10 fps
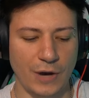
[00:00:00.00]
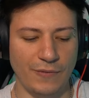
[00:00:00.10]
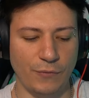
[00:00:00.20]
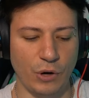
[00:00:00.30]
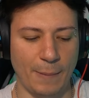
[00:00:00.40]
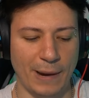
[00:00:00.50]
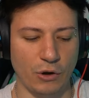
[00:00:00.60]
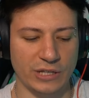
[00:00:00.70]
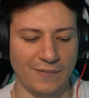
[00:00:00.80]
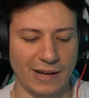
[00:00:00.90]
Io avevo una
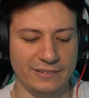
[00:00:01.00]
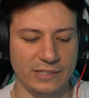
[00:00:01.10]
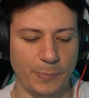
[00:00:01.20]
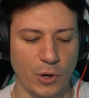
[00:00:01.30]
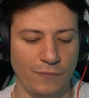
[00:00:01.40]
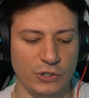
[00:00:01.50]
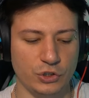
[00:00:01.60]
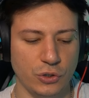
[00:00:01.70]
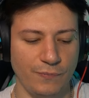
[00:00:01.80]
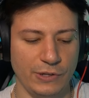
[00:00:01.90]
mano davanti, poi ho
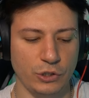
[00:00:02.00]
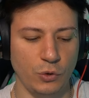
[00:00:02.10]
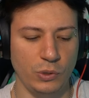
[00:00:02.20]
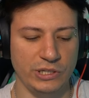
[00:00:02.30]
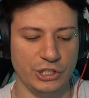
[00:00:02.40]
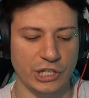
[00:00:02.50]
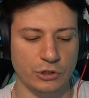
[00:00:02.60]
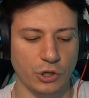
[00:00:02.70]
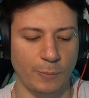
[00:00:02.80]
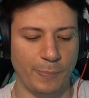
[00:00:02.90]
visto un video lui dice
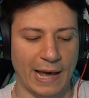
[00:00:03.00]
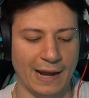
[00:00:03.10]
a Tom